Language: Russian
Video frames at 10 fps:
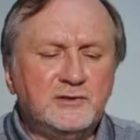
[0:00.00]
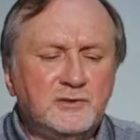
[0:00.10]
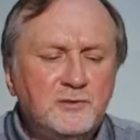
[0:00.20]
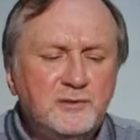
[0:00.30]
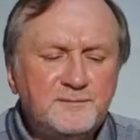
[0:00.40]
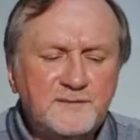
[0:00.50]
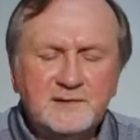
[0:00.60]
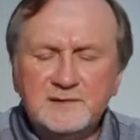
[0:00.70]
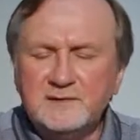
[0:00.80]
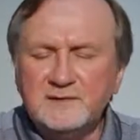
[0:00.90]
Но
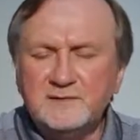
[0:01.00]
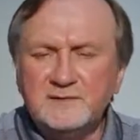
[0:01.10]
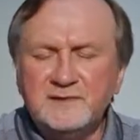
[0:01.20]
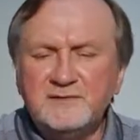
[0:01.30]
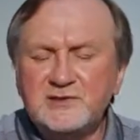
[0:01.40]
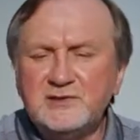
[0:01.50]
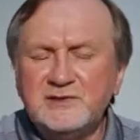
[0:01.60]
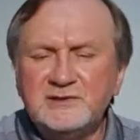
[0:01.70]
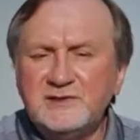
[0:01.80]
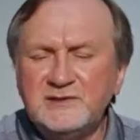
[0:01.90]
э,
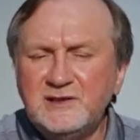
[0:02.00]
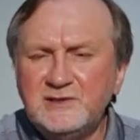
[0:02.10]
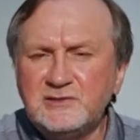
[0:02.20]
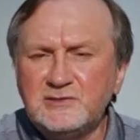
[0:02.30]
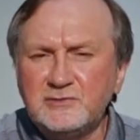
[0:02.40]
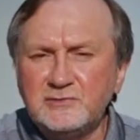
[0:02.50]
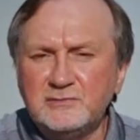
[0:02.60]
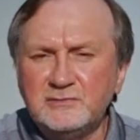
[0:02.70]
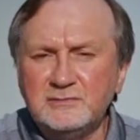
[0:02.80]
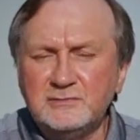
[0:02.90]
совершенно это не значит,
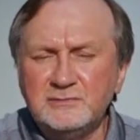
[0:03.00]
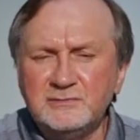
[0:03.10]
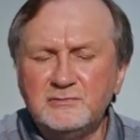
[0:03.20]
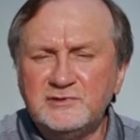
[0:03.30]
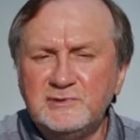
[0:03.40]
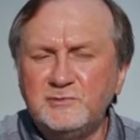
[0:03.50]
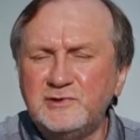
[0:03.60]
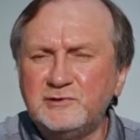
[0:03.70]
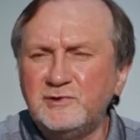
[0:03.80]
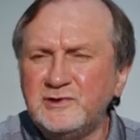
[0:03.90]
что нужно
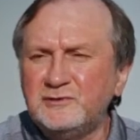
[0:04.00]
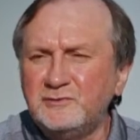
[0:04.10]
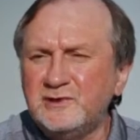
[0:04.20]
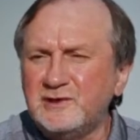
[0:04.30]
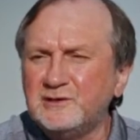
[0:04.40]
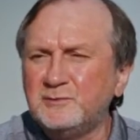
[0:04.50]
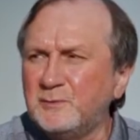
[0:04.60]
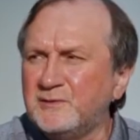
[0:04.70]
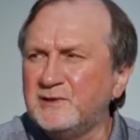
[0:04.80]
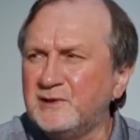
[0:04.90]
использовать только одну окраску
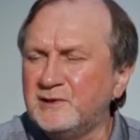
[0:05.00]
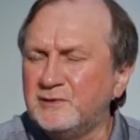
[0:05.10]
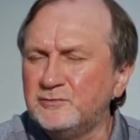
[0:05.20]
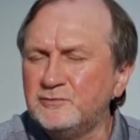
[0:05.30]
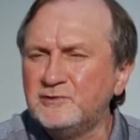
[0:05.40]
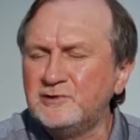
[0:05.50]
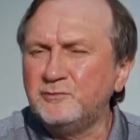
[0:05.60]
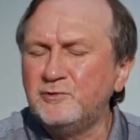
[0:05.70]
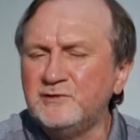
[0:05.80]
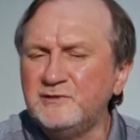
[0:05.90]
Папа Николая. Нужно
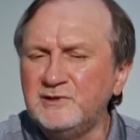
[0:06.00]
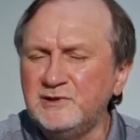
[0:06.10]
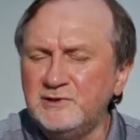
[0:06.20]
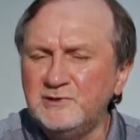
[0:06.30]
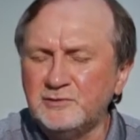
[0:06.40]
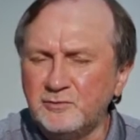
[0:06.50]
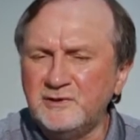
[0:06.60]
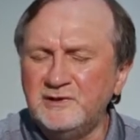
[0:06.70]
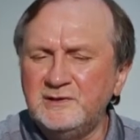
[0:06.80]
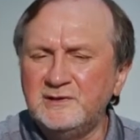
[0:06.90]
использовать и
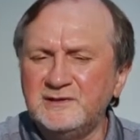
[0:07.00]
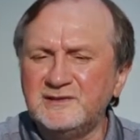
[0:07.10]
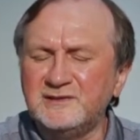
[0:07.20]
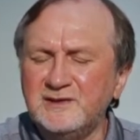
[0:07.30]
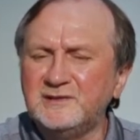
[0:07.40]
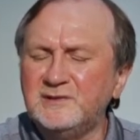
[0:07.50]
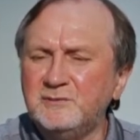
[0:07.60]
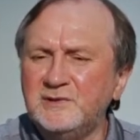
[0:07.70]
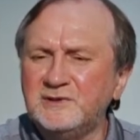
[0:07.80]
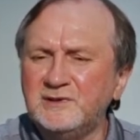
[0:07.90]
другие
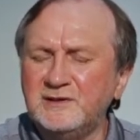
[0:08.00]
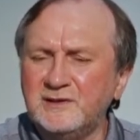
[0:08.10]
стандартные методы